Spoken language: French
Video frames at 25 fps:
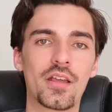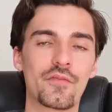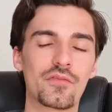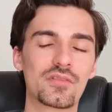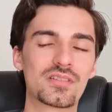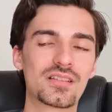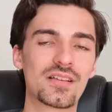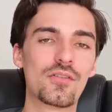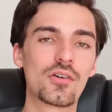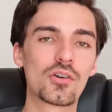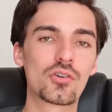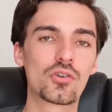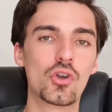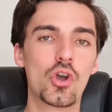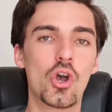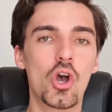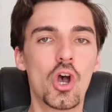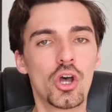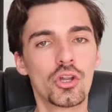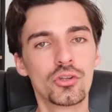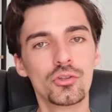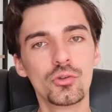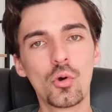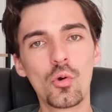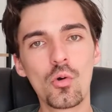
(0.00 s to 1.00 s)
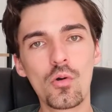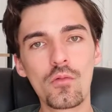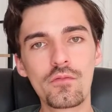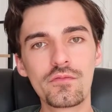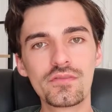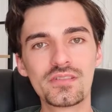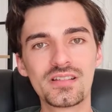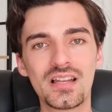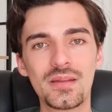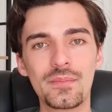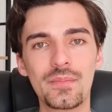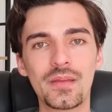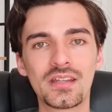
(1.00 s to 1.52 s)
il faut savoir que 1 euro
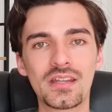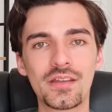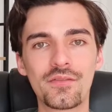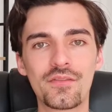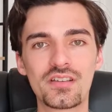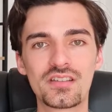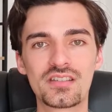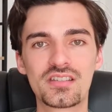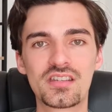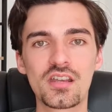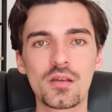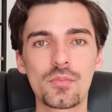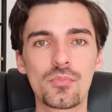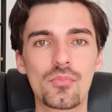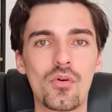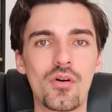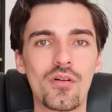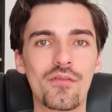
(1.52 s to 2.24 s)
que vous allez bien investir